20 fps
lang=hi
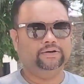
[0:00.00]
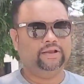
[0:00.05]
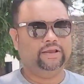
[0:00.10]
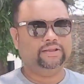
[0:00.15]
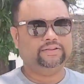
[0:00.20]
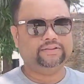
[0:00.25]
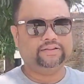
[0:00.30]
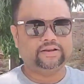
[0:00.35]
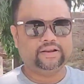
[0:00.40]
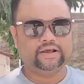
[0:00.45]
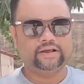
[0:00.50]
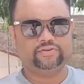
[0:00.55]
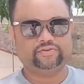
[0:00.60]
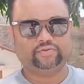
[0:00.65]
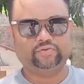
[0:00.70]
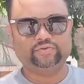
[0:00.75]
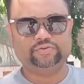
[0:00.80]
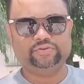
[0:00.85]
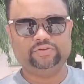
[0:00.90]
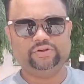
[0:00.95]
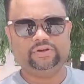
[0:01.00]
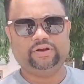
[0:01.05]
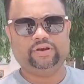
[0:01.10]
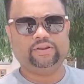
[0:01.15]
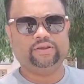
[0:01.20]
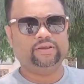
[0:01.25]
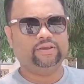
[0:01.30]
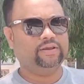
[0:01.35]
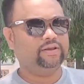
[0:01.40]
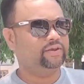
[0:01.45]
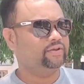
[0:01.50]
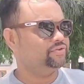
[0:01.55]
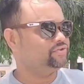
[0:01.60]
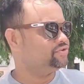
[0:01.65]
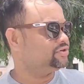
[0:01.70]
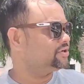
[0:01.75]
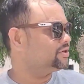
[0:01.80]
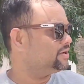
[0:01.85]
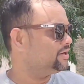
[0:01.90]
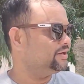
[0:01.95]
इतना सुंदर ये
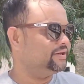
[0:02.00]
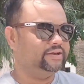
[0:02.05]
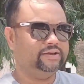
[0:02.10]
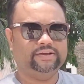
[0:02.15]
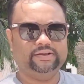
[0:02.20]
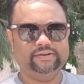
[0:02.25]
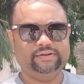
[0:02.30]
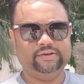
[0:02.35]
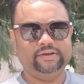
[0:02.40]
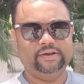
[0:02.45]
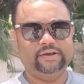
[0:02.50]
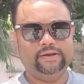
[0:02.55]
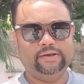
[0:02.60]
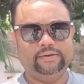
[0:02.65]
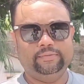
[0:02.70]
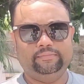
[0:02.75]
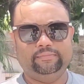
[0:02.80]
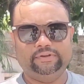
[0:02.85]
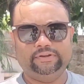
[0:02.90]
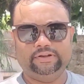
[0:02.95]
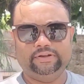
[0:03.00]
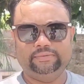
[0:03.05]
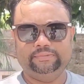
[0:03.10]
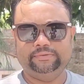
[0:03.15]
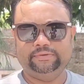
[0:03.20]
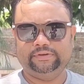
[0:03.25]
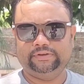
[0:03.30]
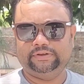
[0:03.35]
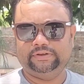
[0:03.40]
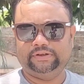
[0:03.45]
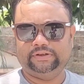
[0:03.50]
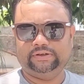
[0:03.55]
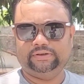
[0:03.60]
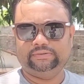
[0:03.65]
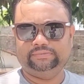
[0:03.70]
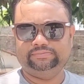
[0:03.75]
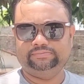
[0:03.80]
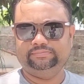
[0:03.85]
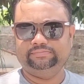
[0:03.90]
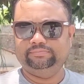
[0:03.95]
जगह है मतलब
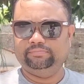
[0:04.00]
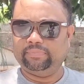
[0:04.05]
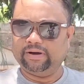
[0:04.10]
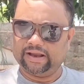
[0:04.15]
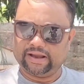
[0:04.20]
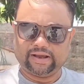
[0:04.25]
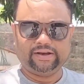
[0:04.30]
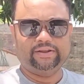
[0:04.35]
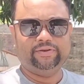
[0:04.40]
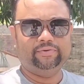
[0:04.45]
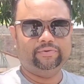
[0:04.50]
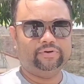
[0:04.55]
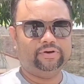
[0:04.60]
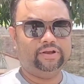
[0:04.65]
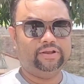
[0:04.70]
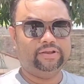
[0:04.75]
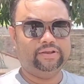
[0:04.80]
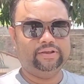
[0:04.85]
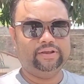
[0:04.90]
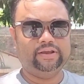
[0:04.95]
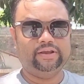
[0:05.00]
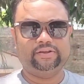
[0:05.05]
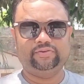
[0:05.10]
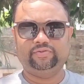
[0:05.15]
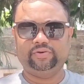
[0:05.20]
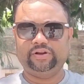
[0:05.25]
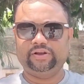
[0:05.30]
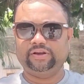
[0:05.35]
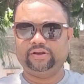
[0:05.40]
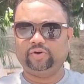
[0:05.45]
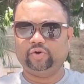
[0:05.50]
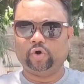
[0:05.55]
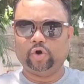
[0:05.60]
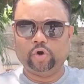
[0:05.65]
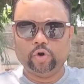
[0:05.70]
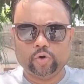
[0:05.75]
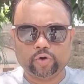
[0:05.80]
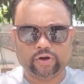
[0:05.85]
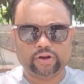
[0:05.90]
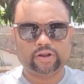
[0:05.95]
बयान नहीं हो रहा ये एक्चुअली
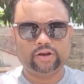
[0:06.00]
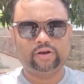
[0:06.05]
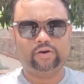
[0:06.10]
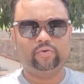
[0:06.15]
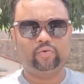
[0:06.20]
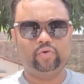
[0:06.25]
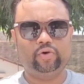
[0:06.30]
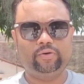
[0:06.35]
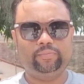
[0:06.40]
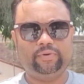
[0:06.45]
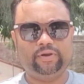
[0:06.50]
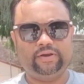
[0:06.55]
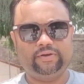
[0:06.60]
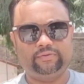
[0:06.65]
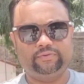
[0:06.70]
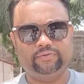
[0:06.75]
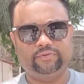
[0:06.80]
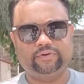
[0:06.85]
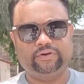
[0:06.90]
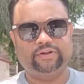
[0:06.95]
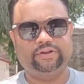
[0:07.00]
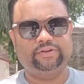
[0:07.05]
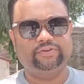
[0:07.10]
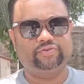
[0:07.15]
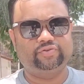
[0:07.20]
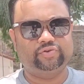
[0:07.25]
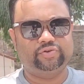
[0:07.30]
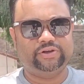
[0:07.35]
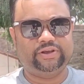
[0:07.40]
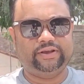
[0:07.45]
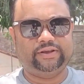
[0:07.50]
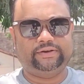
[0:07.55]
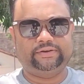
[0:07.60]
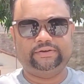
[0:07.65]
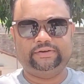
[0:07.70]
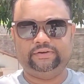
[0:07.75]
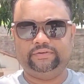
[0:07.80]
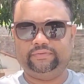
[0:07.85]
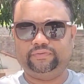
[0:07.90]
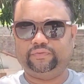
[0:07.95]
कॉलोनियल रूल में उन्होंने जो एक
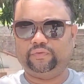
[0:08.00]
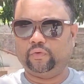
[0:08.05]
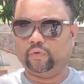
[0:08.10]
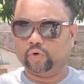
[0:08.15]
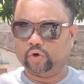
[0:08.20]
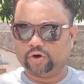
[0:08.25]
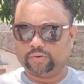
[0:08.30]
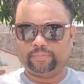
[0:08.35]
फोर्ट